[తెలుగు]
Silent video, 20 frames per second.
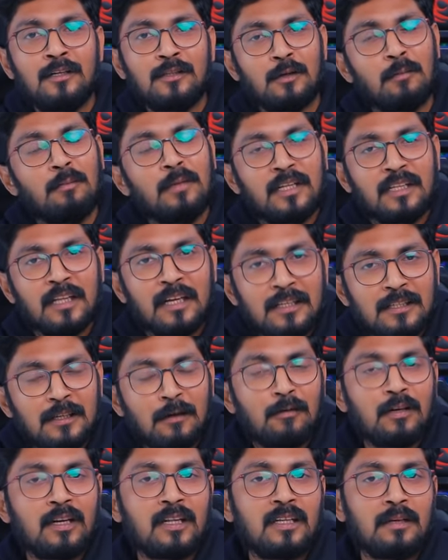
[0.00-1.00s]
సో మీకు తెలిసే
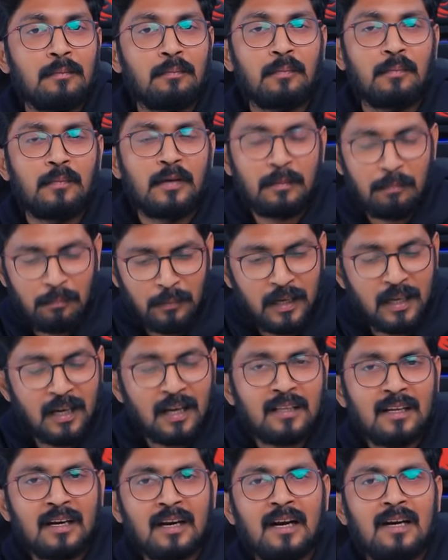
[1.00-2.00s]
ఉంటుంది మీ
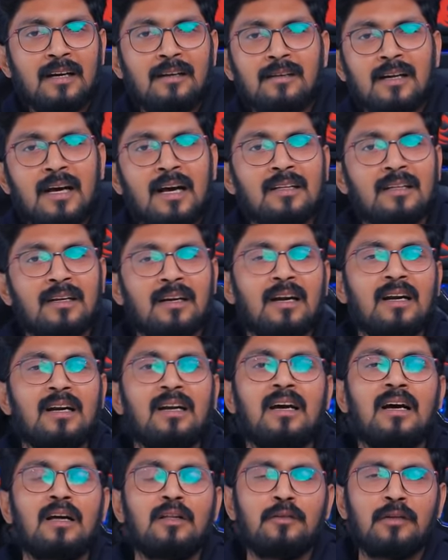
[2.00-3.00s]
ఆధార్ కార్డు నా ఆధార్
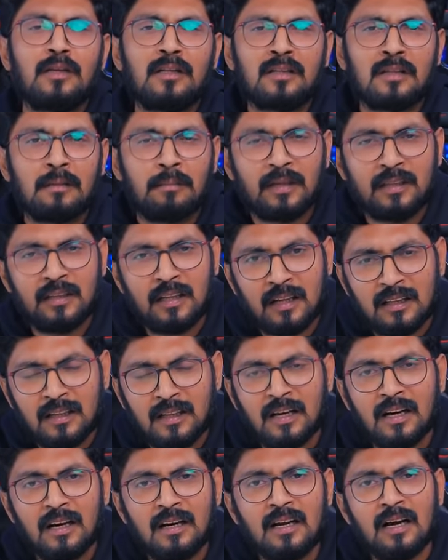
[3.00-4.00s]
కార్డు కాదు ఎంత పెద్ద
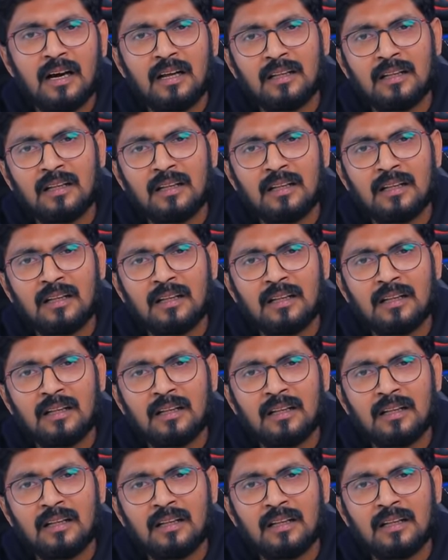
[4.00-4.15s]
అందగాళ్ళ